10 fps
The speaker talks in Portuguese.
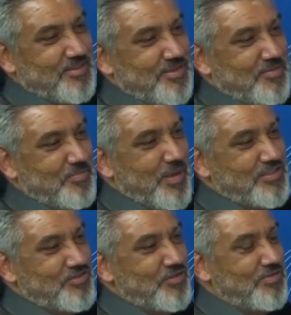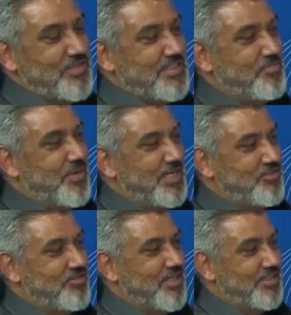eh, passou a fazer
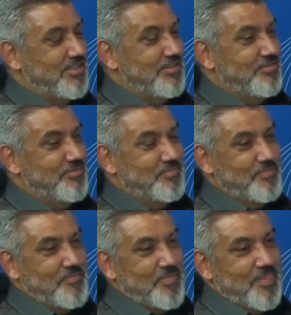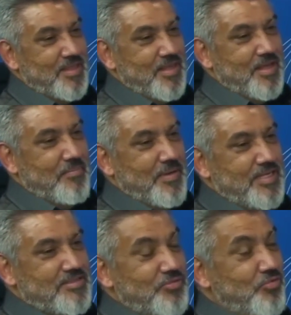parte daquilo
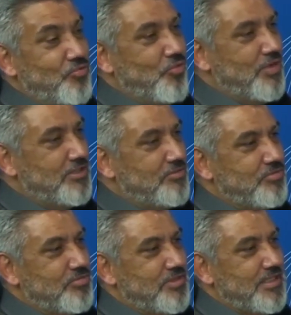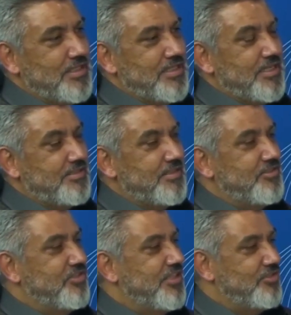mas o quanto ele era
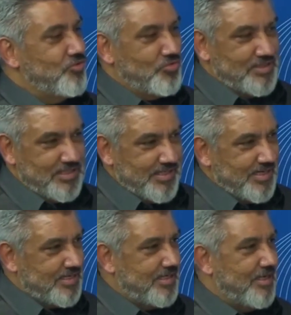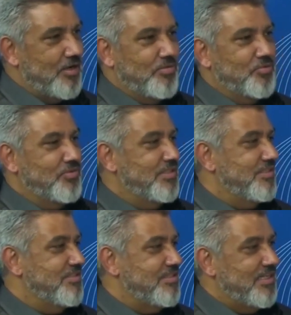inteligente, o quanto ele era calmo, o quanto
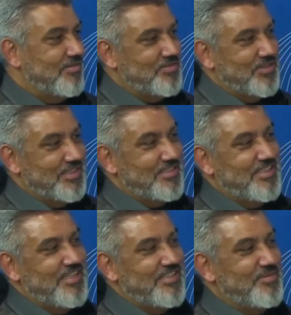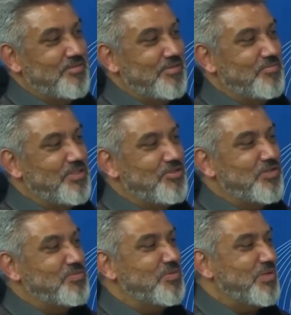ele ensinava. E ele me
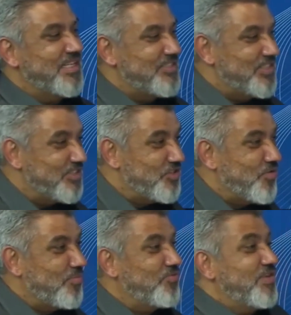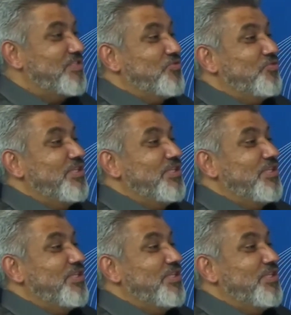deu as primeiras dicas de como fazer um